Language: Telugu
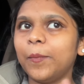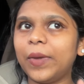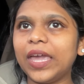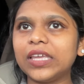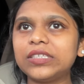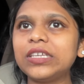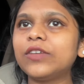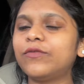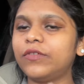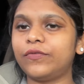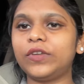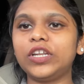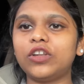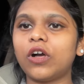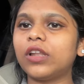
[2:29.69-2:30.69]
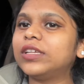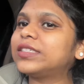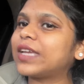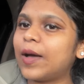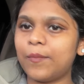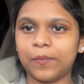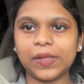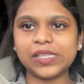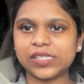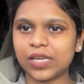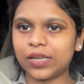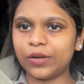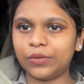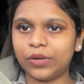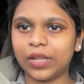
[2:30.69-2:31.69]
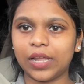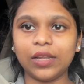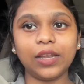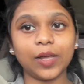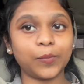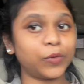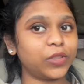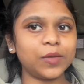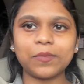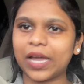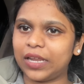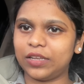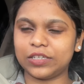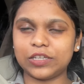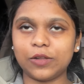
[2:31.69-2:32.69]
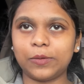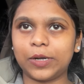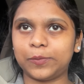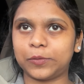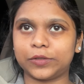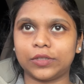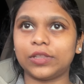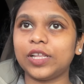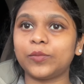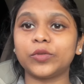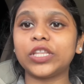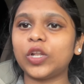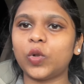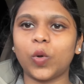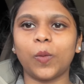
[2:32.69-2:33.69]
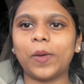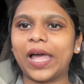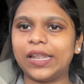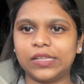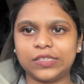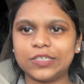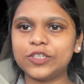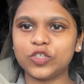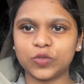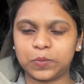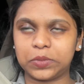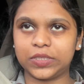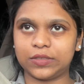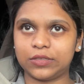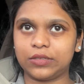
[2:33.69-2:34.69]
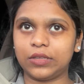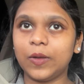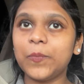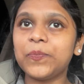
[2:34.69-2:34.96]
బేసిక్ ఫిఫ్టీ డాలర్స్ కంపల్సరీ ఉండాలి లేకపోతే మైనస్లో పడిపోతుంది లేకపోతే లో బ్యాలెన్స్ అని చూపిస్తుంది